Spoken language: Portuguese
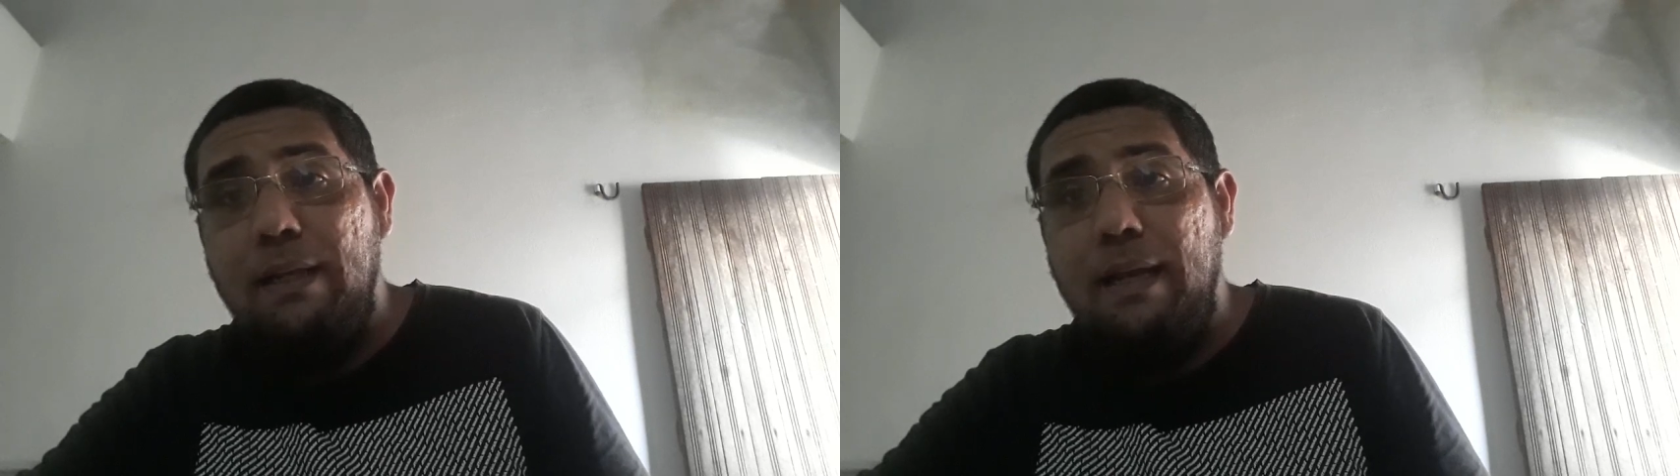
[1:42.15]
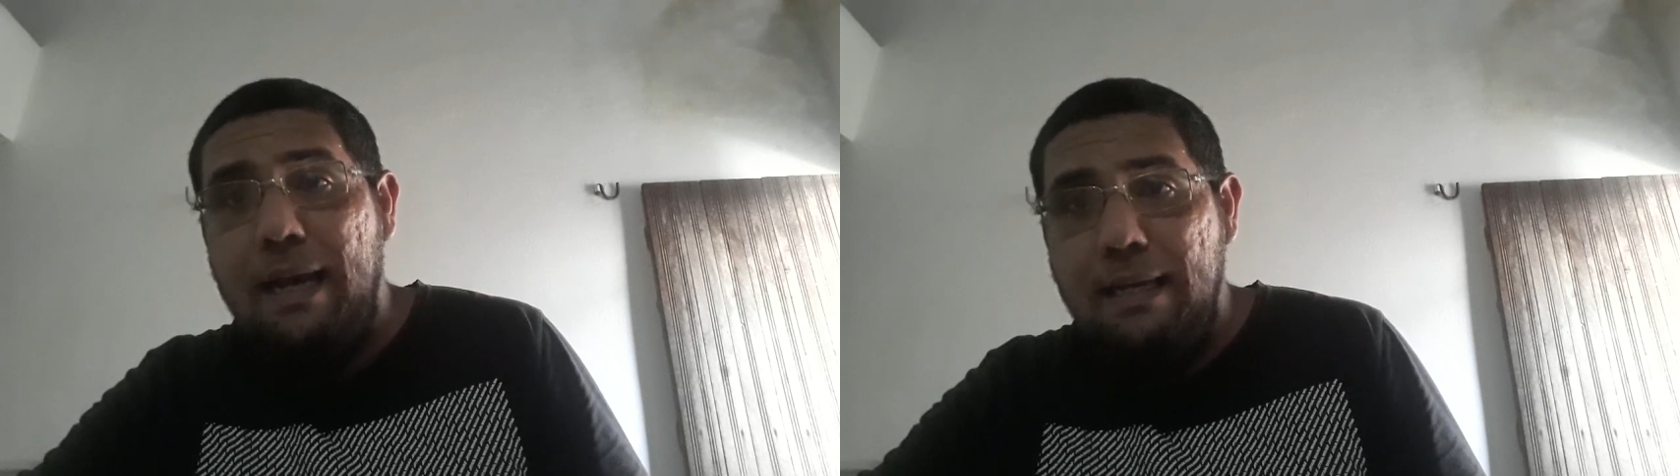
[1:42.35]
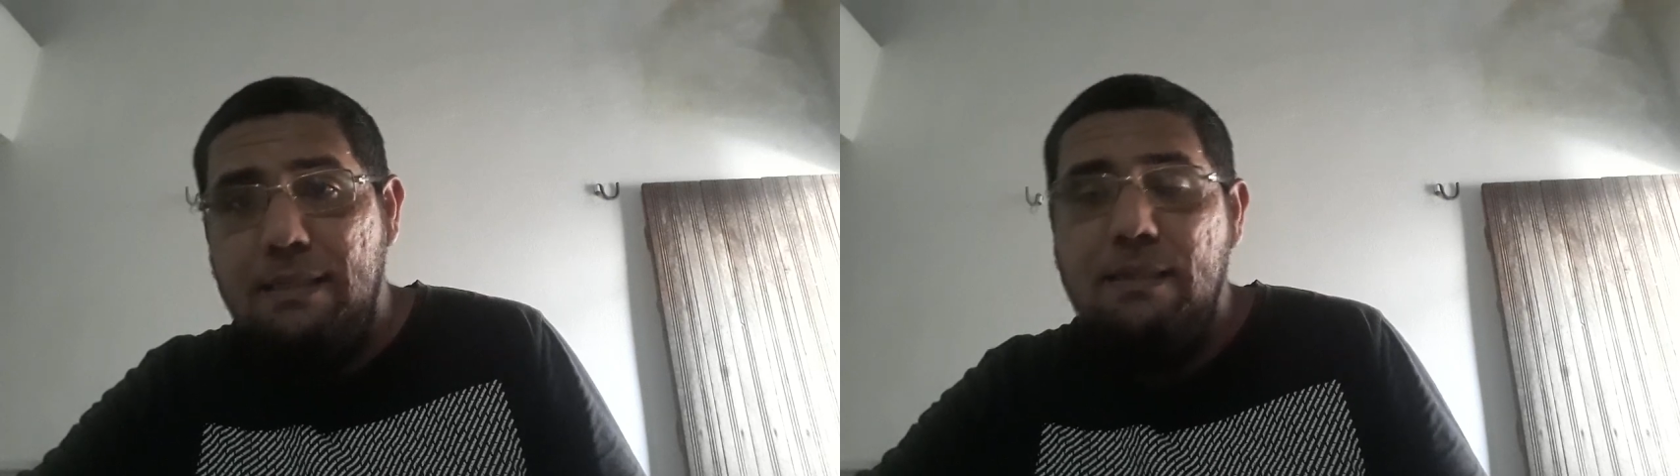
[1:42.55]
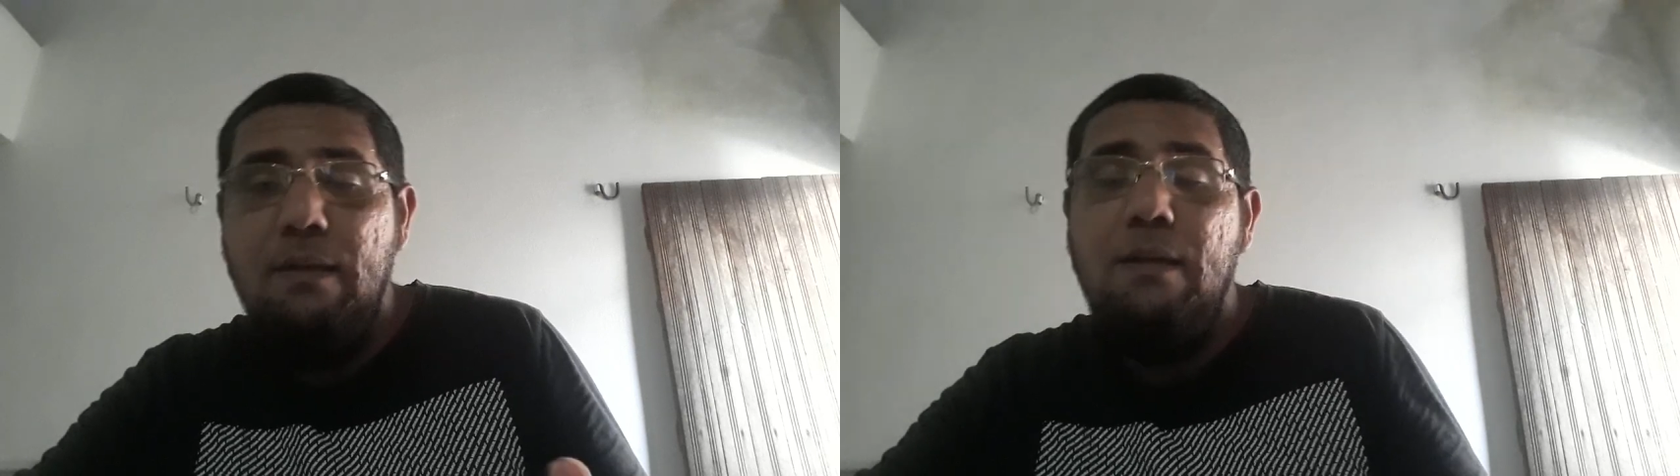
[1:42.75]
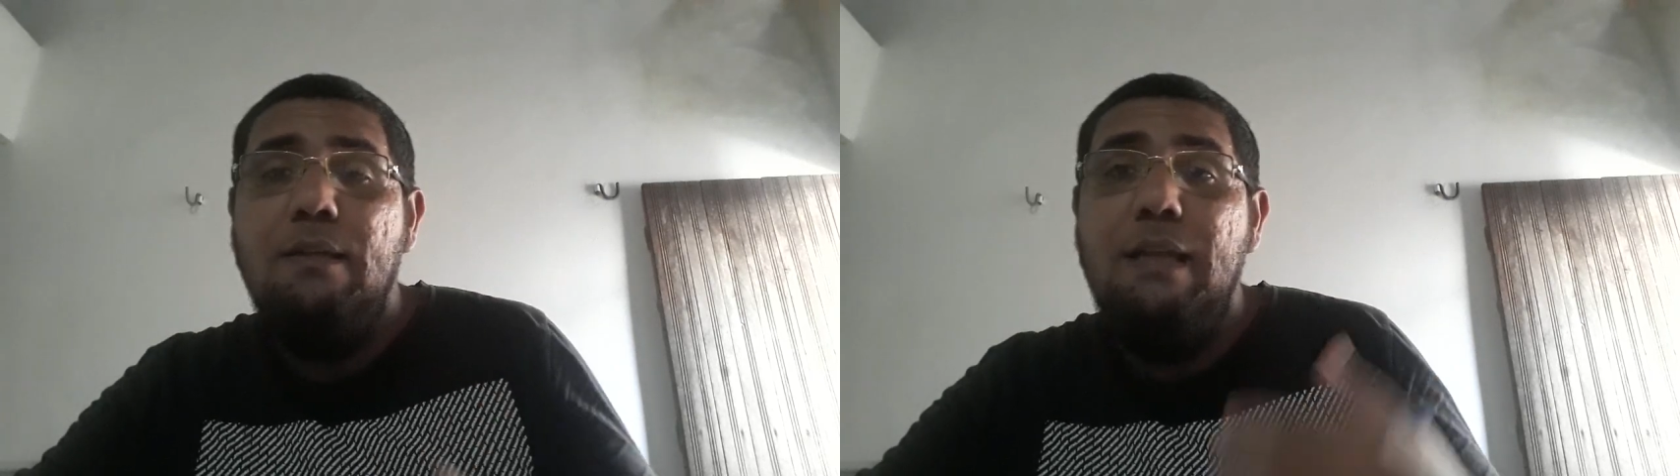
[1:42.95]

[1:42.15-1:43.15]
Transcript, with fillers: reais.